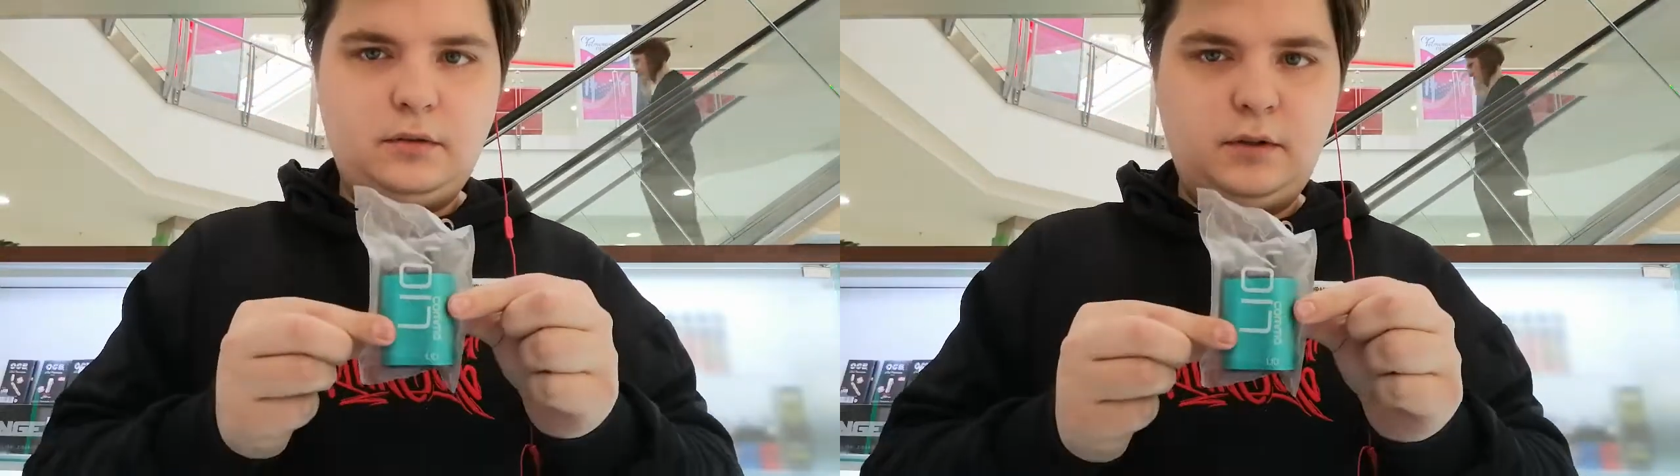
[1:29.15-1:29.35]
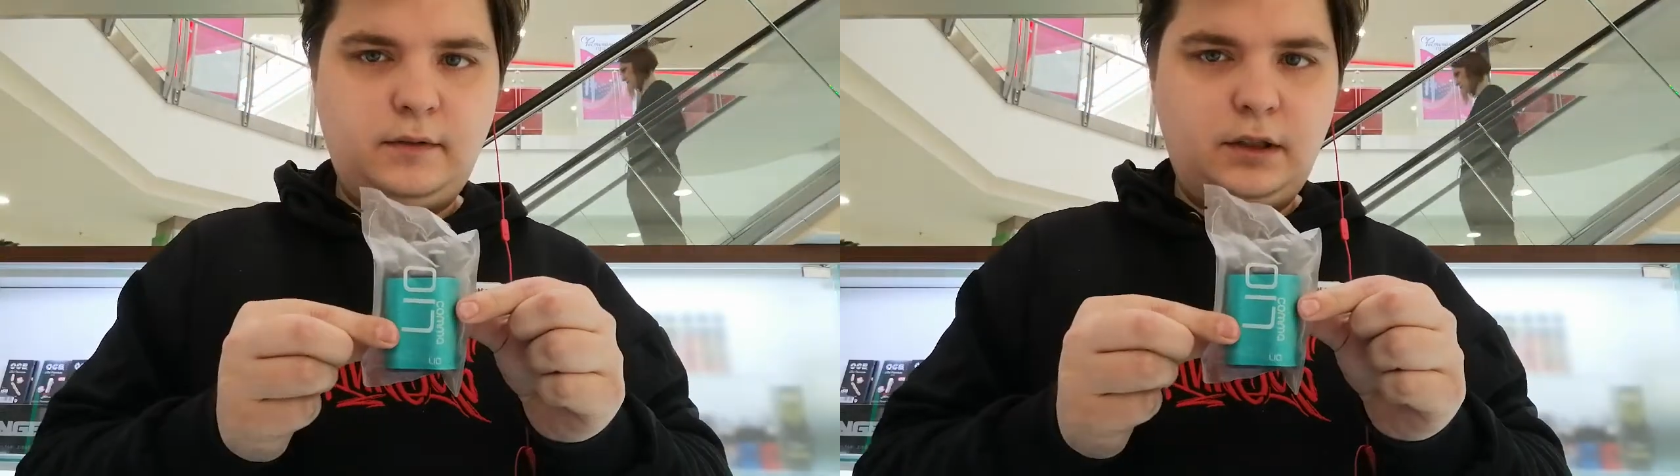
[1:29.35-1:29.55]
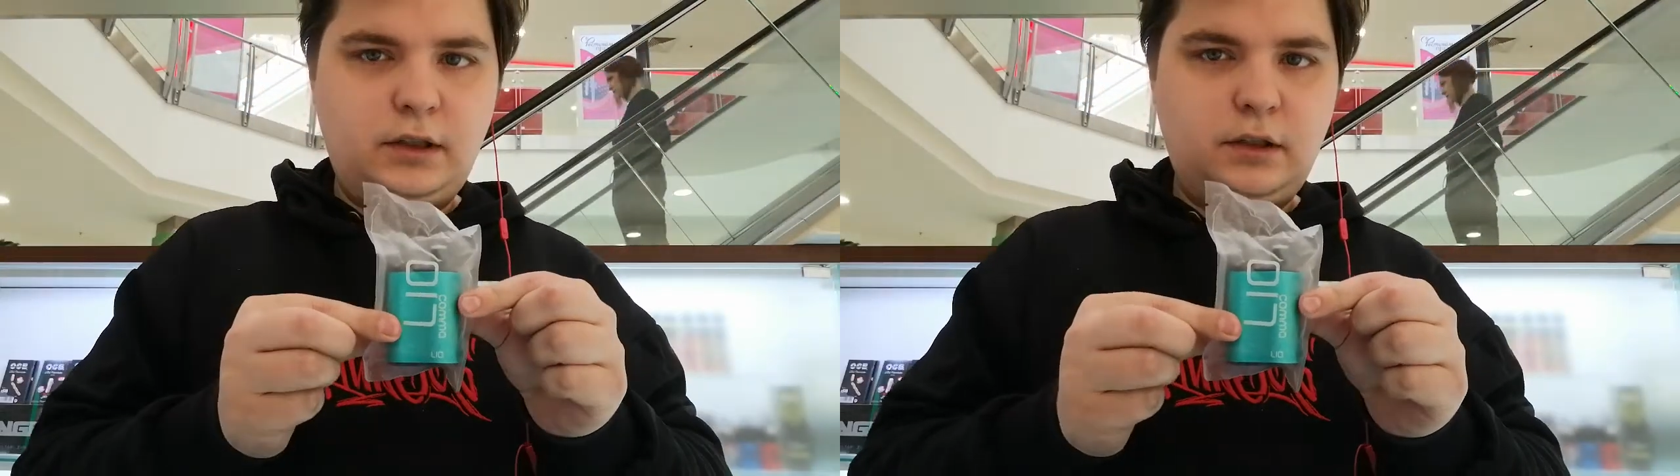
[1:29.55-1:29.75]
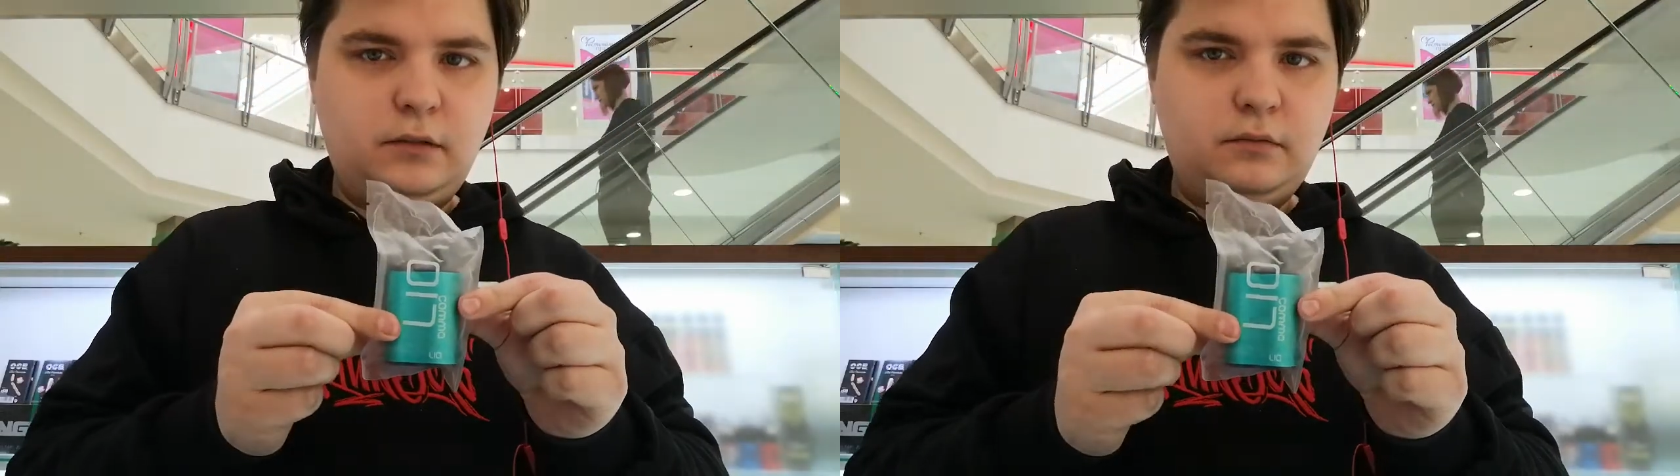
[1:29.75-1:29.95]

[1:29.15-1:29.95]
Квадрат,